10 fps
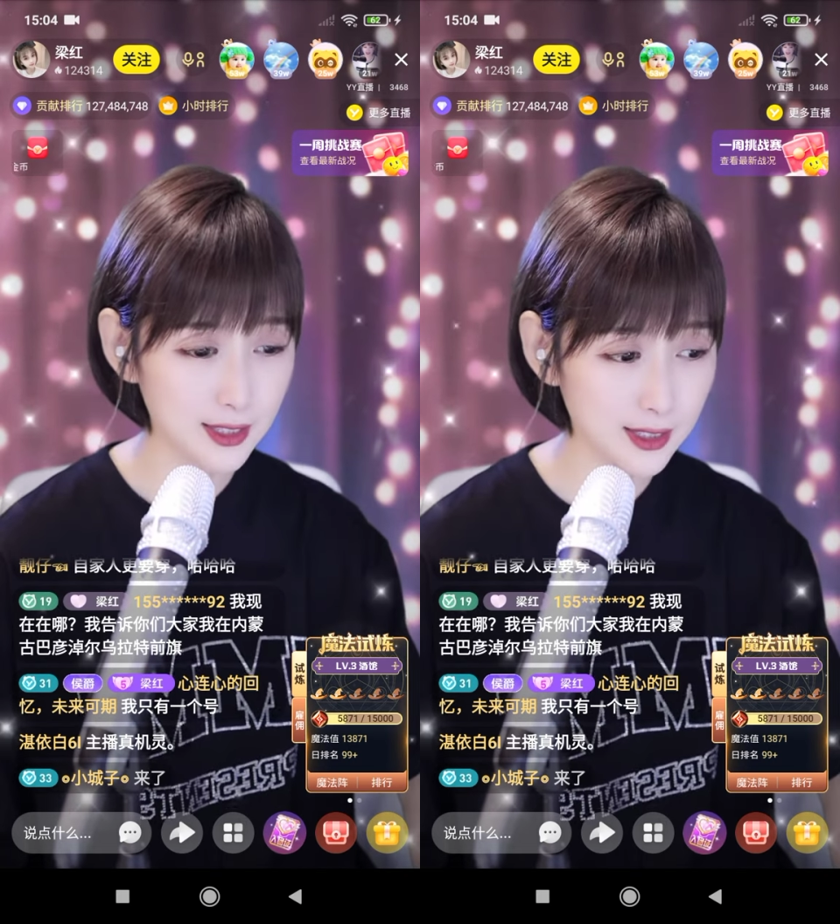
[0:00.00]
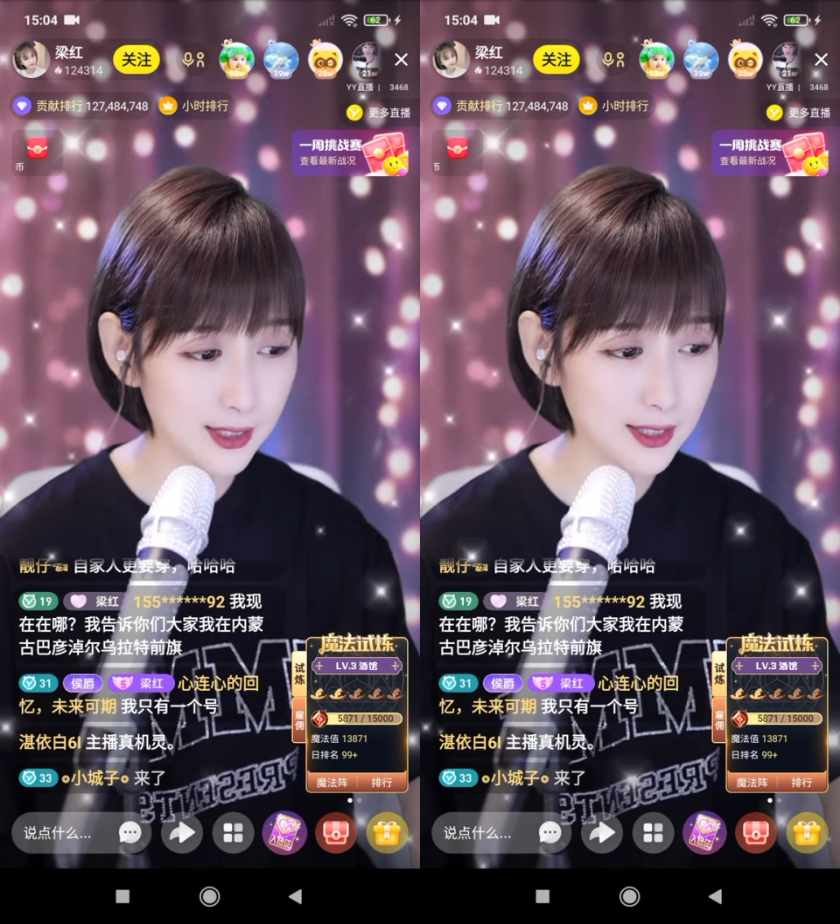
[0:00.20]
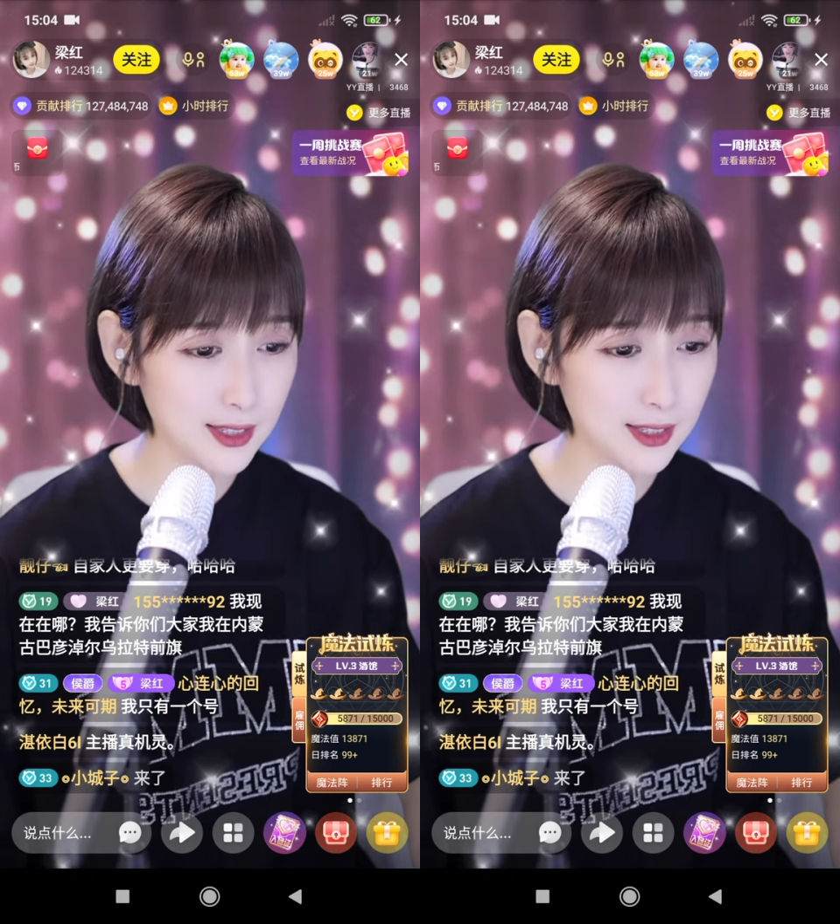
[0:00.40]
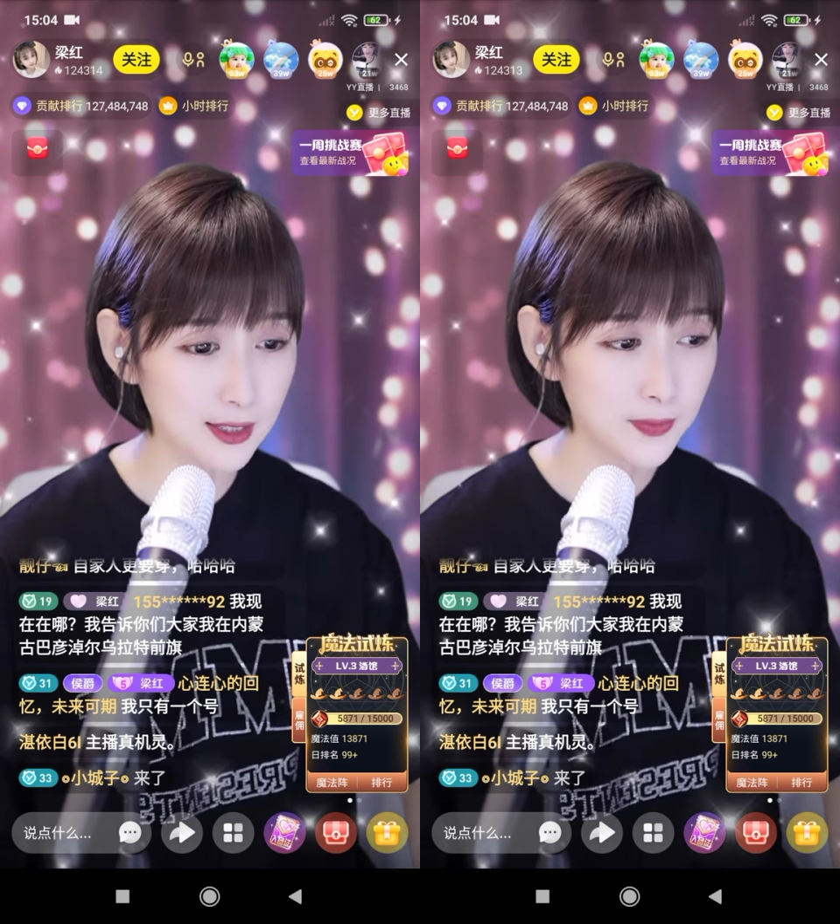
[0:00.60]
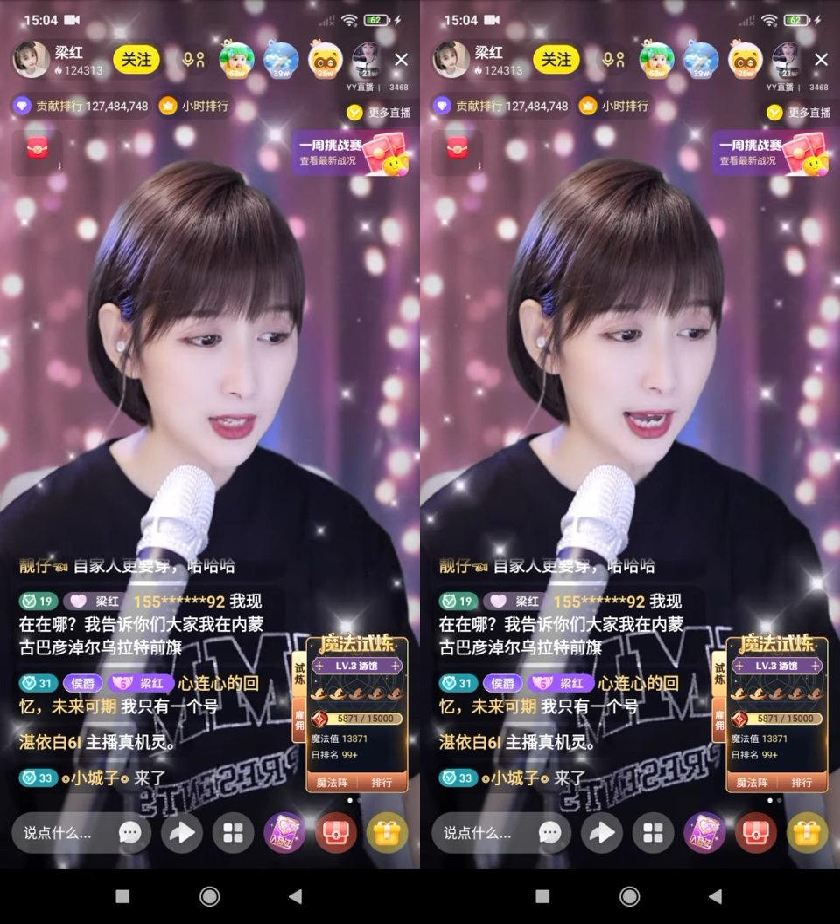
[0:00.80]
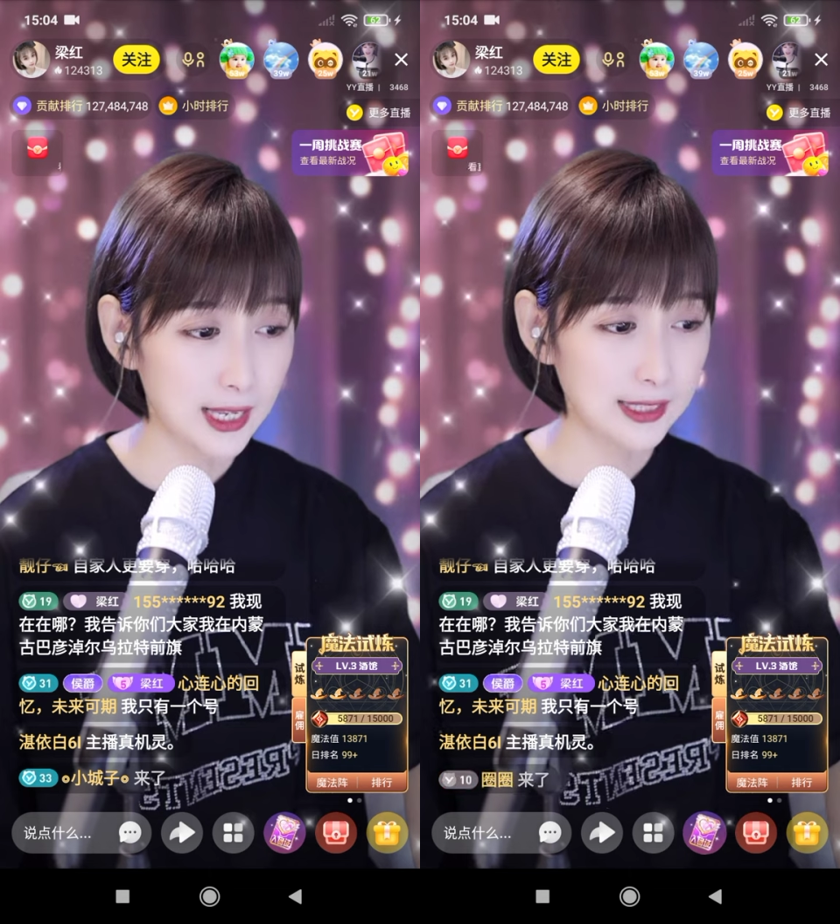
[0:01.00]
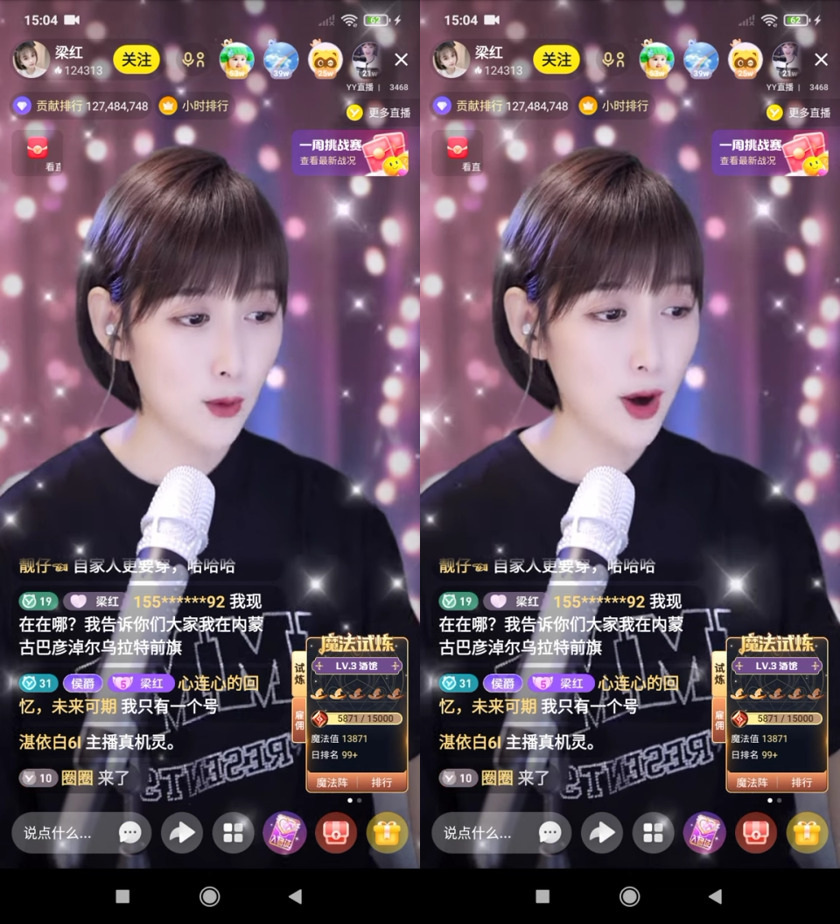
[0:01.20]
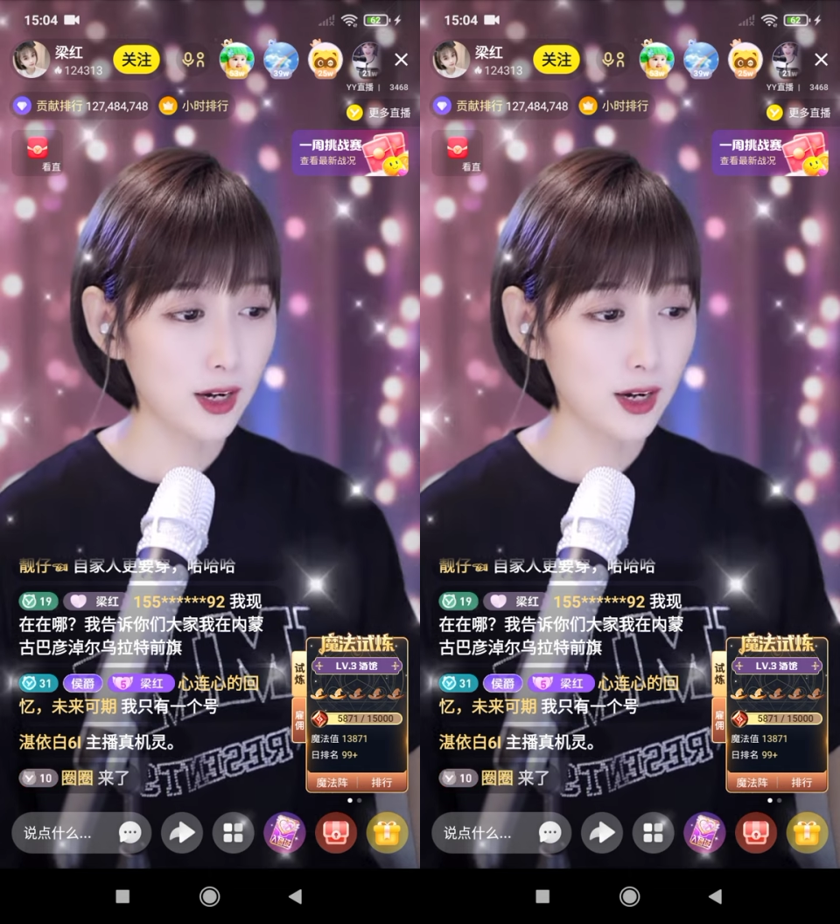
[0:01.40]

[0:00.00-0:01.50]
人家心寻思，哎呀，